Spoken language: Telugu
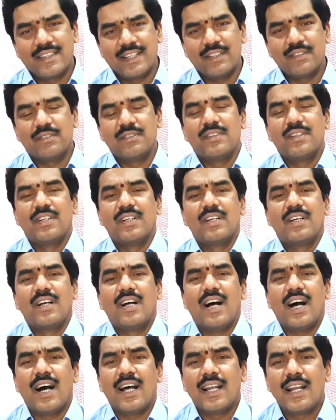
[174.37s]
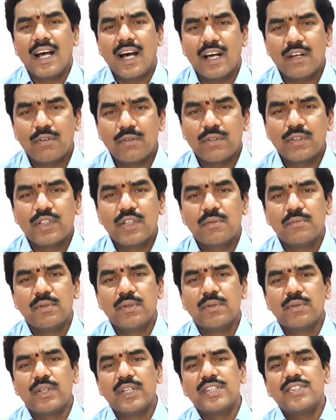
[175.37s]
అసలు
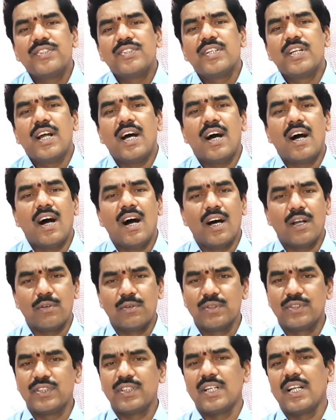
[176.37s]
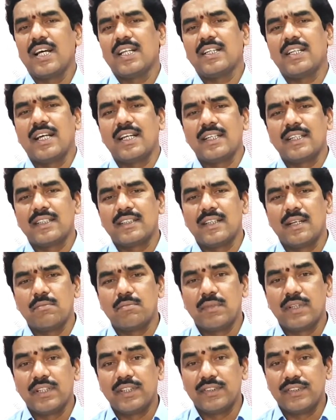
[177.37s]
అనారోగ్యము గురించిన ఆలోచన దానికి
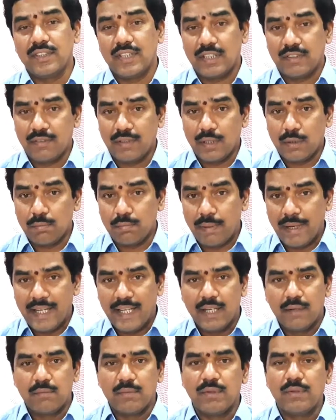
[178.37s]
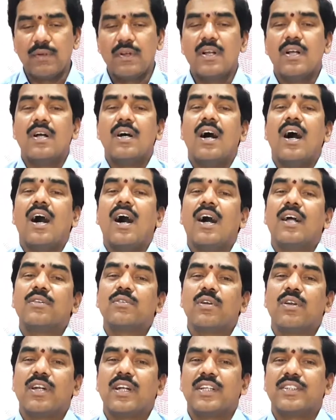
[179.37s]
సంబంధించినటువంటి భయము
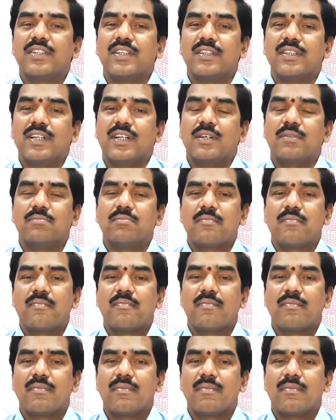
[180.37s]
ఆందోళన చెందడం